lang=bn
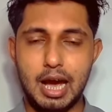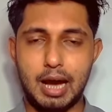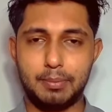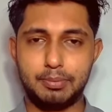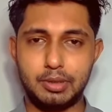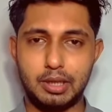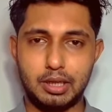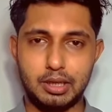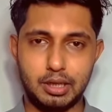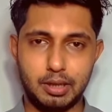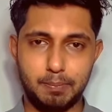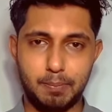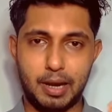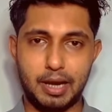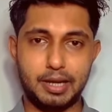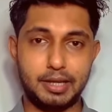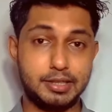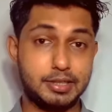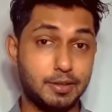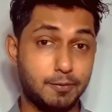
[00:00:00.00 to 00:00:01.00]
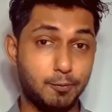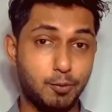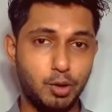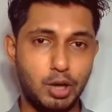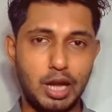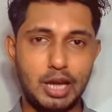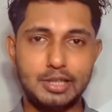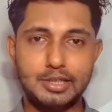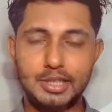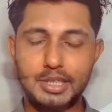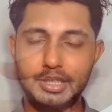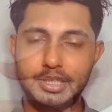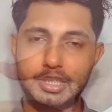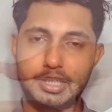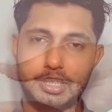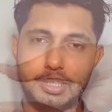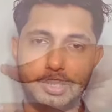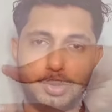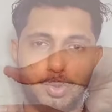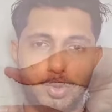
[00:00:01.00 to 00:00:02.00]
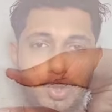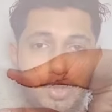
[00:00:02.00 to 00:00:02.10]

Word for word: আপনার পায়ে যে ফুলা আছে সেটা কিন্তু